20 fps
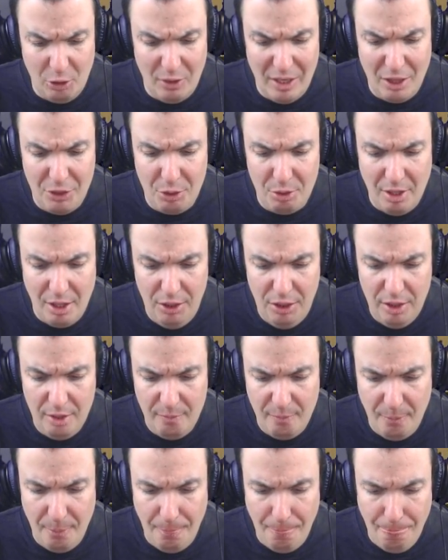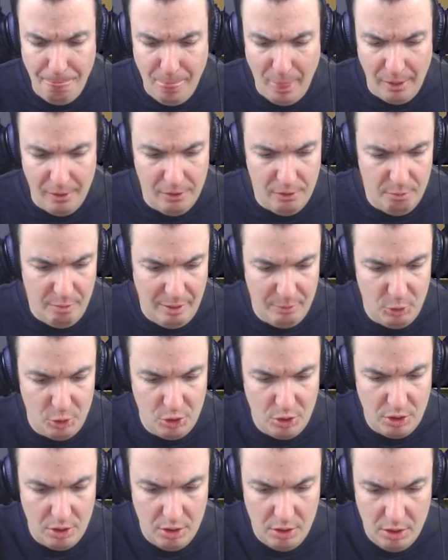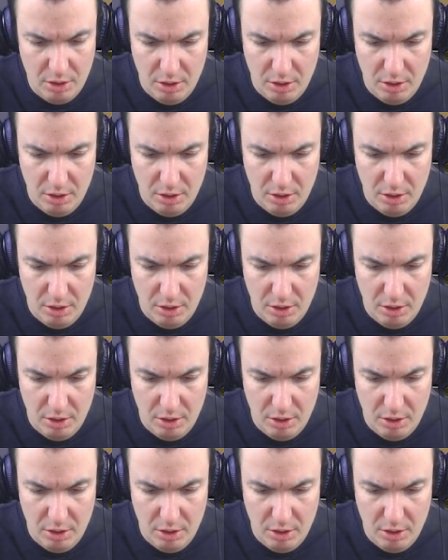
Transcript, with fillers: toda la ciudad Vamos